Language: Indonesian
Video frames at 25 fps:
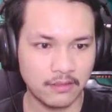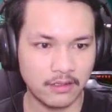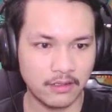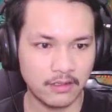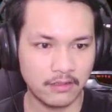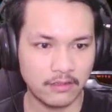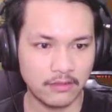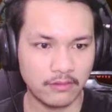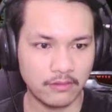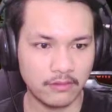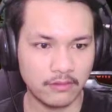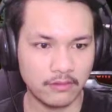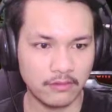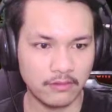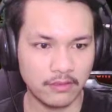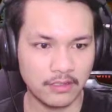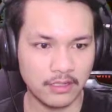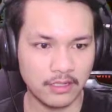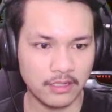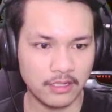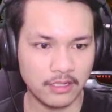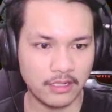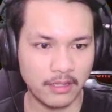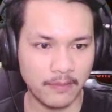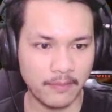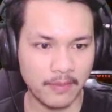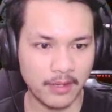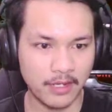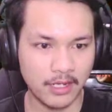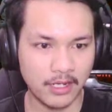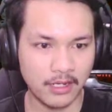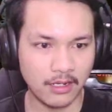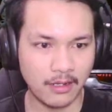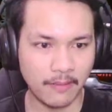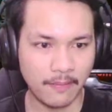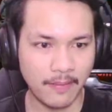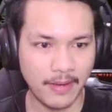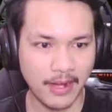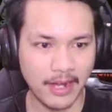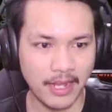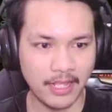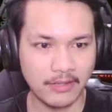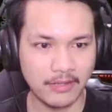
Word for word: Ayo, kita tembakin kepalanya